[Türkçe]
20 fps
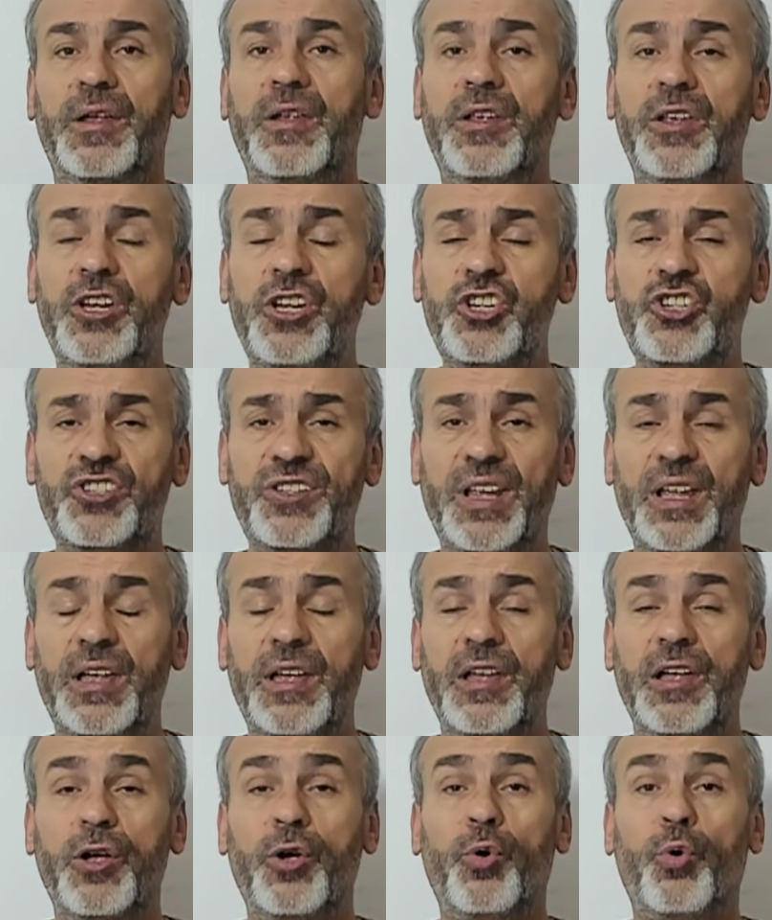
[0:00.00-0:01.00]
İşte
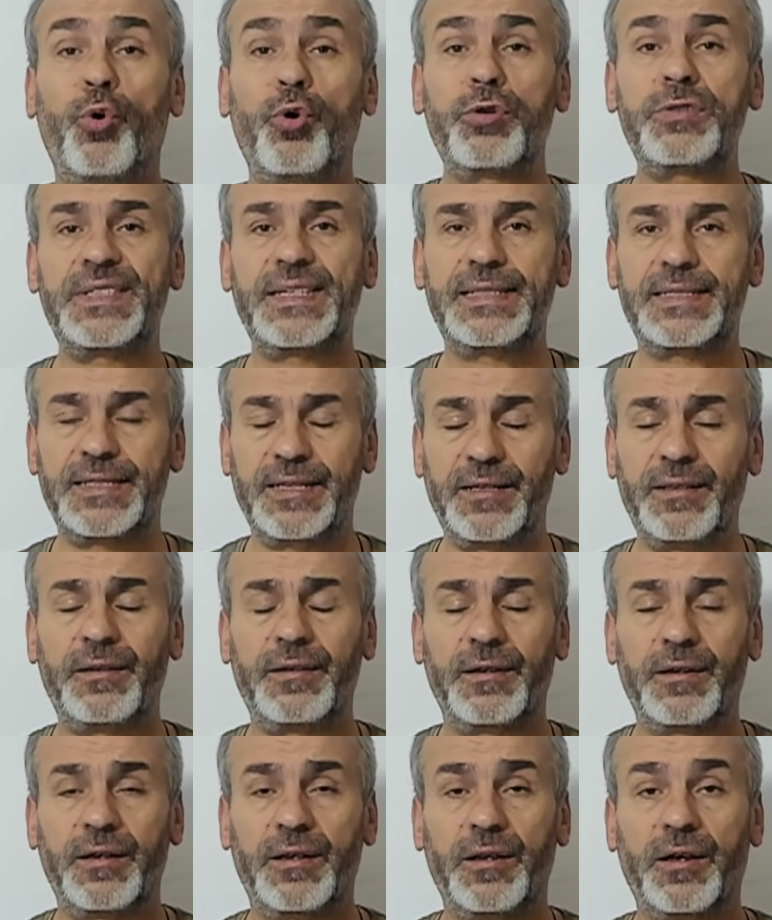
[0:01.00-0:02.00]
o
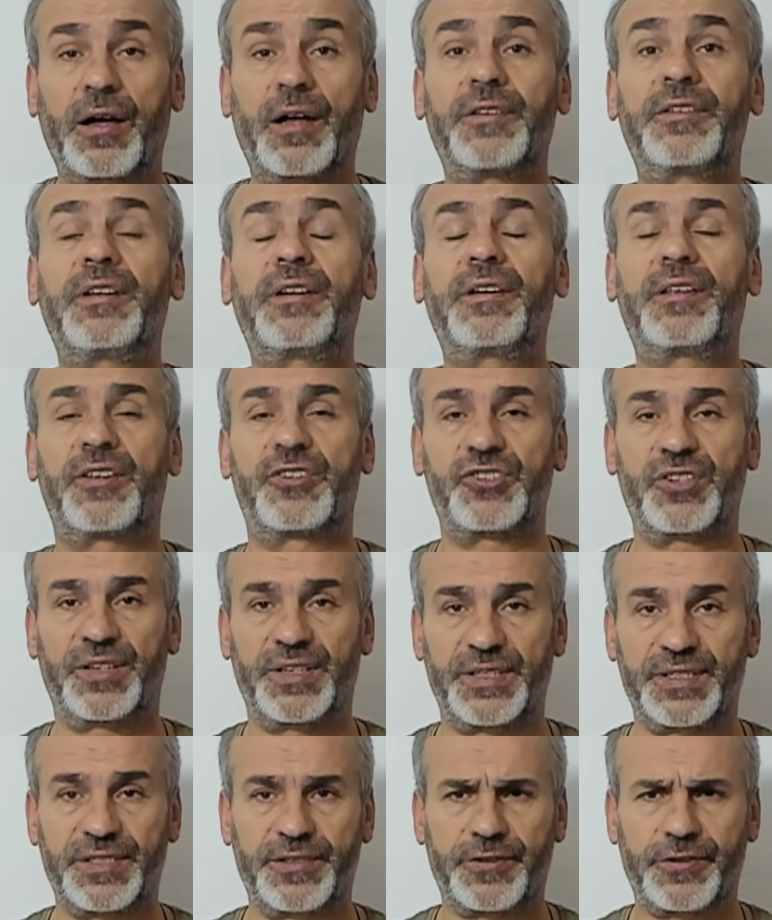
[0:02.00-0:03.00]
sizin Kadir
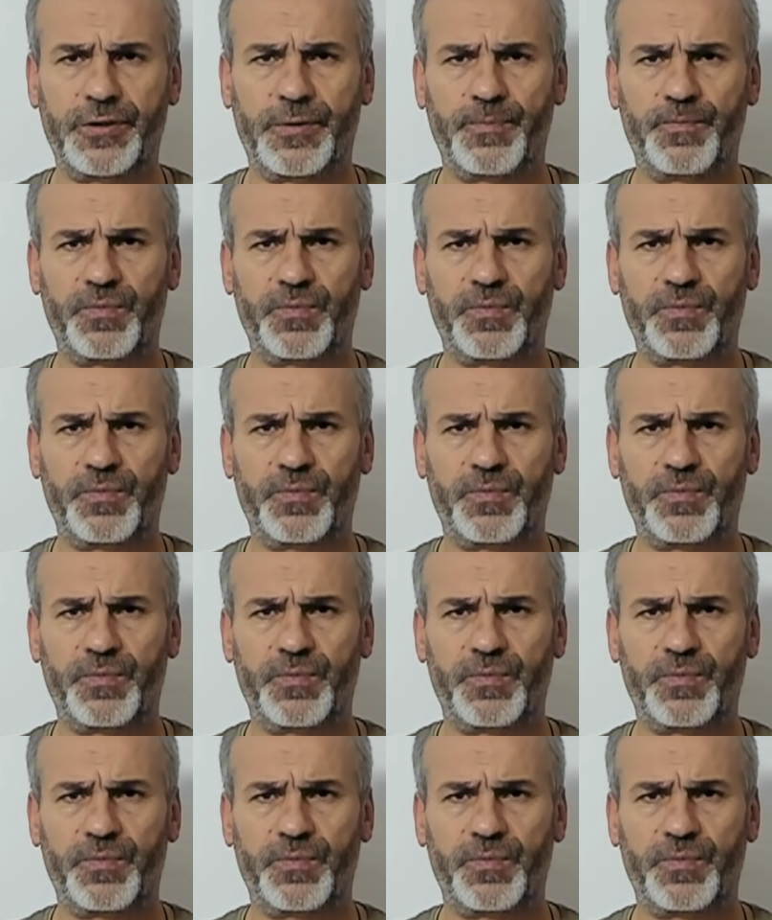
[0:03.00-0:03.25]
gecenizdir.